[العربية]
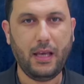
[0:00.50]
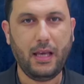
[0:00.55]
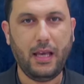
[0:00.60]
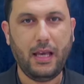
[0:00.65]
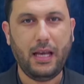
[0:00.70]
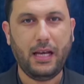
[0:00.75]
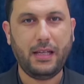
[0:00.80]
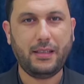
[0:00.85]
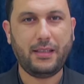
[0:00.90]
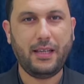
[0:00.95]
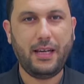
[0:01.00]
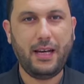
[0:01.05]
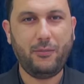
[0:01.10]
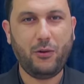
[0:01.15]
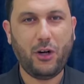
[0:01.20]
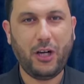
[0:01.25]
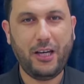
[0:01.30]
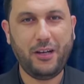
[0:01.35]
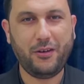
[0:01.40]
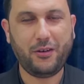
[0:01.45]
السلام
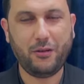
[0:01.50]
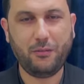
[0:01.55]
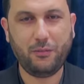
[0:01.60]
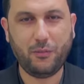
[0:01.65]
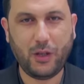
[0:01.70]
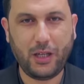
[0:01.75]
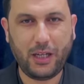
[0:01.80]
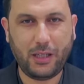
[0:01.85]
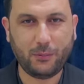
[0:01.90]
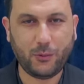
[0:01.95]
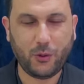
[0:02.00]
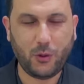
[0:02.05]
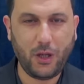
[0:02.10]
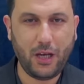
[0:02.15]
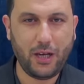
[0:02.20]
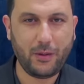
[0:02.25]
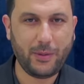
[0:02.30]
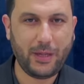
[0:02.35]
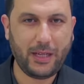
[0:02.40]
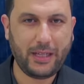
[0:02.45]
عليكم ورحمة
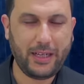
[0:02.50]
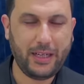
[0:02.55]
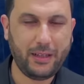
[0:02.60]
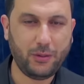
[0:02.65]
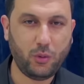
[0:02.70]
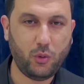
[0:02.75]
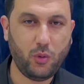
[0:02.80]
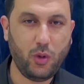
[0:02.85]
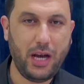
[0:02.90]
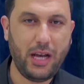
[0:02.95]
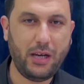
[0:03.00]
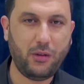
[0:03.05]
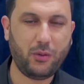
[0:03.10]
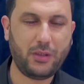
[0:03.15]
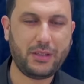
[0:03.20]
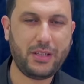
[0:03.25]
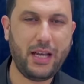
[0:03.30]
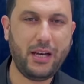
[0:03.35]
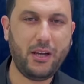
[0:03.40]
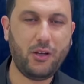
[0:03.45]
الله وبركاته أهلا
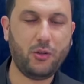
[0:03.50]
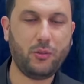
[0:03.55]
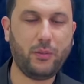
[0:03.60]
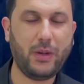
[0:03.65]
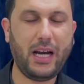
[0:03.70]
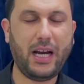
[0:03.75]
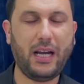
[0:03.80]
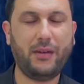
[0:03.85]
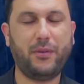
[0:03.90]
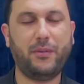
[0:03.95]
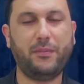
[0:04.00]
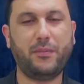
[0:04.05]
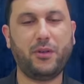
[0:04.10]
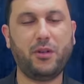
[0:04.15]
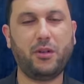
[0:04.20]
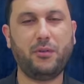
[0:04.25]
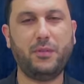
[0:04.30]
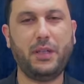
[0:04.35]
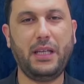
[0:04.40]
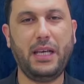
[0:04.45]
وسهلا ومرحبا
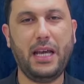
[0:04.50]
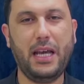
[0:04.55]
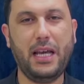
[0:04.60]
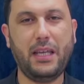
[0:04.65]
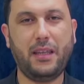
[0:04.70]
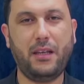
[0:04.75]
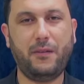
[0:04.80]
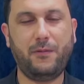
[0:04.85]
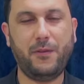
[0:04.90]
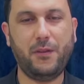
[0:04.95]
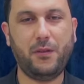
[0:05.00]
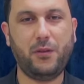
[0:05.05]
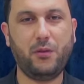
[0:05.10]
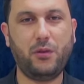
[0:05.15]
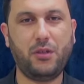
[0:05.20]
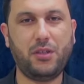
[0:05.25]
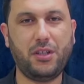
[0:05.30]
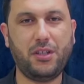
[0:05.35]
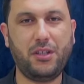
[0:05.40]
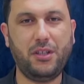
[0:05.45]
بكم إلى هذا الفيديو
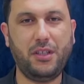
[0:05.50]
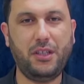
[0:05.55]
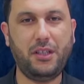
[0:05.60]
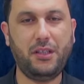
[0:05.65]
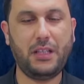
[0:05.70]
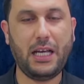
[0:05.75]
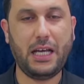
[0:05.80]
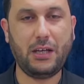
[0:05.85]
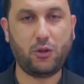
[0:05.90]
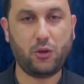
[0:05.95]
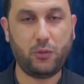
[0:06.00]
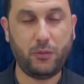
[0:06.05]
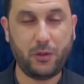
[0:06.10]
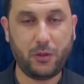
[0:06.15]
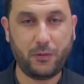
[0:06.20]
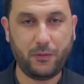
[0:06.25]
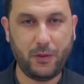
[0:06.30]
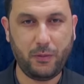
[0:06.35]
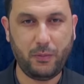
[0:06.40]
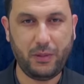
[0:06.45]
الجديد أرجو
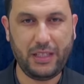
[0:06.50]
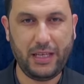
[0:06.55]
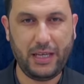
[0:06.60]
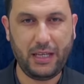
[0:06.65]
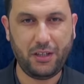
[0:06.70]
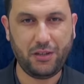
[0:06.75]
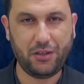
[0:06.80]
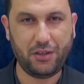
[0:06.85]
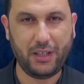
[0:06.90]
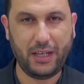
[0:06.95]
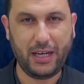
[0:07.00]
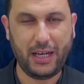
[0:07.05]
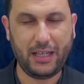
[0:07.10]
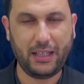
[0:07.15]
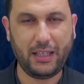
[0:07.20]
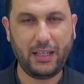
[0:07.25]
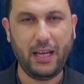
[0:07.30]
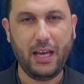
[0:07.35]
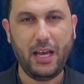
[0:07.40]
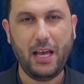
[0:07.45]
منكم في البداية
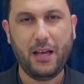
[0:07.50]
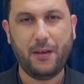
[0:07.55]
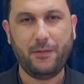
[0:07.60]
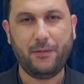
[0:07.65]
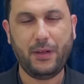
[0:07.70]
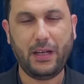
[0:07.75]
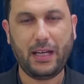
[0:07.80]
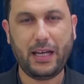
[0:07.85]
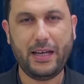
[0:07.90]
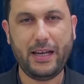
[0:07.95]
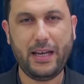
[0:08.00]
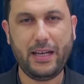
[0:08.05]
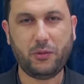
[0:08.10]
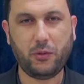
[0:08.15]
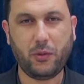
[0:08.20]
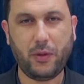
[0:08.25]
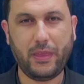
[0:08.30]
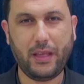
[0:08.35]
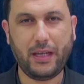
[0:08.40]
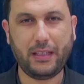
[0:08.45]
الاشتراك في القناة
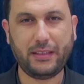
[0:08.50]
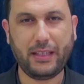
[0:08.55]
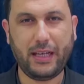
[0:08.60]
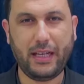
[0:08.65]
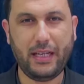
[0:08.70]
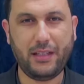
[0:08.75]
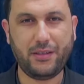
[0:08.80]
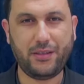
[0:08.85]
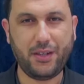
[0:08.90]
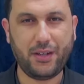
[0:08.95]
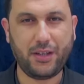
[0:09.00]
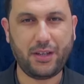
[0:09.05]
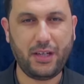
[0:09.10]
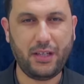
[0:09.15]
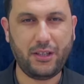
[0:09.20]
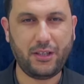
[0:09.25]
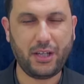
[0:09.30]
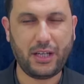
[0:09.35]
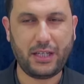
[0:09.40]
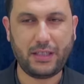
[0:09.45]
والضغط على زر
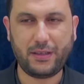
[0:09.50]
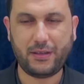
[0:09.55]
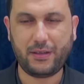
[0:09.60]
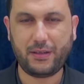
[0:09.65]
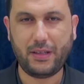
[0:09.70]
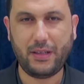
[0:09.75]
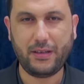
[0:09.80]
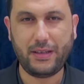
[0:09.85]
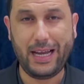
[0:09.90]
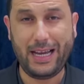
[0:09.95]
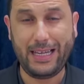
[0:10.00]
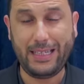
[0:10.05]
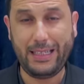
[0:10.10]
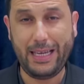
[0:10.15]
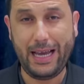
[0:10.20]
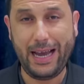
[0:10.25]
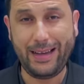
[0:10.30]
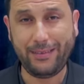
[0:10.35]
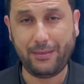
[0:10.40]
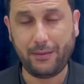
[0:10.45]
الجرس
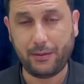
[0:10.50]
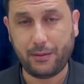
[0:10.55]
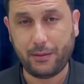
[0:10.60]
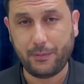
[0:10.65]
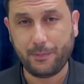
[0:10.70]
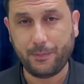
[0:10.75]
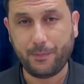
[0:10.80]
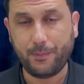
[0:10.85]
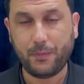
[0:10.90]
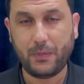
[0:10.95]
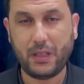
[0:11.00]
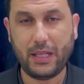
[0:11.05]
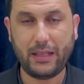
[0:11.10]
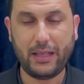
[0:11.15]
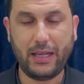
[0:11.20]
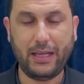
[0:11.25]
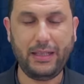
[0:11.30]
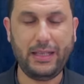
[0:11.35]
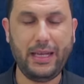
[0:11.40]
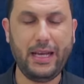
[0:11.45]
تداعيات
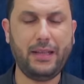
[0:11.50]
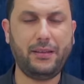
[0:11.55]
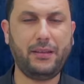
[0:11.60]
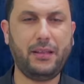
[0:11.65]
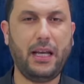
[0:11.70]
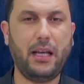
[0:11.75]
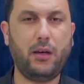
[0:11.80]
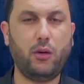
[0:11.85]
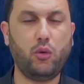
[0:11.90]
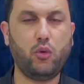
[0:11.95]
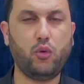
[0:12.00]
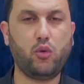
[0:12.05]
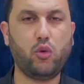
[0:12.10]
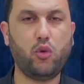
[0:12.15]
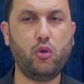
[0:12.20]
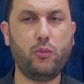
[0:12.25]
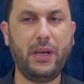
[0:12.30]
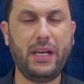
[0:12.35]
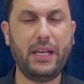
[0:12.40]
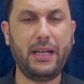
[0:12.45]
تداعيات
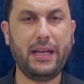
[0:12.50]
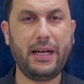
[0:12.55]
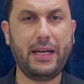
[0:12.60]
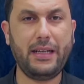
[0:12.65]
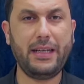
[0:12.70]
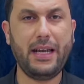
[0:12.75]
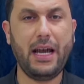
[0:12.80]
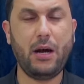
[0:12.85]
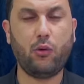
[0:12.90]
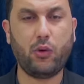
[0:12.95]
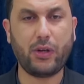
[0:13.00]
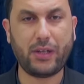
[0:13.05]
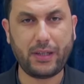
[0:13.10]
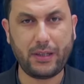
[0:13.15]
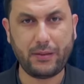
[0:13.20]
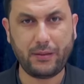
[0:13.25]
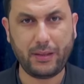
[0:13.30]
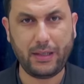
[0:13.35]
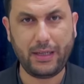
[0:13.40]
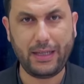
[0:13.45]
الهجوم الإيراني أو
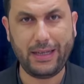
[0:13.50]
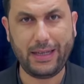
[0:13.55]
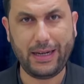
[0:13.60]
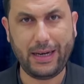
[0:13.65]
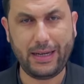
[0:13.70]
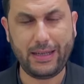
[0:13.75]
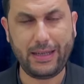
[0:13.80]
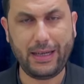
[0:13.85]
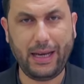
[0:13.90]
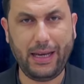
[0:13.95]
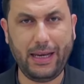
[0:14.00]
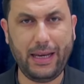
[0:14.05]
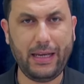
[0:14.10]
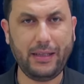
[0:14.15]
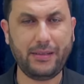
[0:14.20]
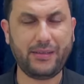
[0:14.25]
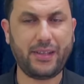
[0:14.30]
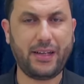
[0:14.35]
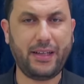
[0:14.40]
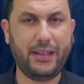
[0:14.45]
الرد الإيراني على
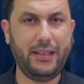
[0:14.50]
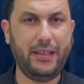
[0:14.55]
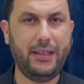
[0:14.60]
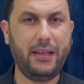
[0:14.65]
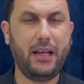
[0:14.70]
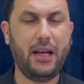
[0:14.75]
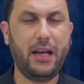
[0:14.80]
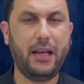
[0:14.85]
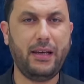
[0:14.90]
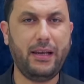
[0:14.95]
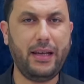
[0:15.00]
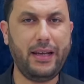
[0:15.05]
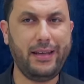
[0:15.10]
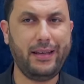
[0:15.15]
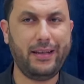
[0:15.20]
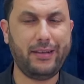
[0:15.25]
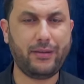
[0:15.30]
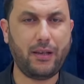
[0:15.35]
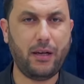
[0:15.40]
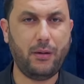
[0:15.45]
إسرائيل
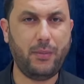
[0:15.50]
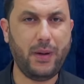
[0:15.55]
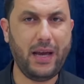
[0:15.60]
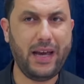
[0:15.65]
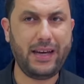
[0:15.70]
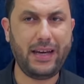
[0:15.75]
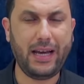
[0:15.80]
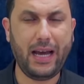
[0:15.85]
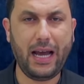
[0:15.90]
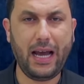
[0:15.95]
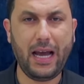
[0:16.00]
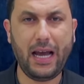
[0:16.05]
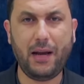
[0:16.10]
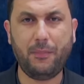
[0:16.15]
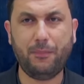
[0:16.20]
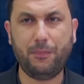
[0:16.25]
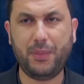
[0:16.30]
ليلة البارحة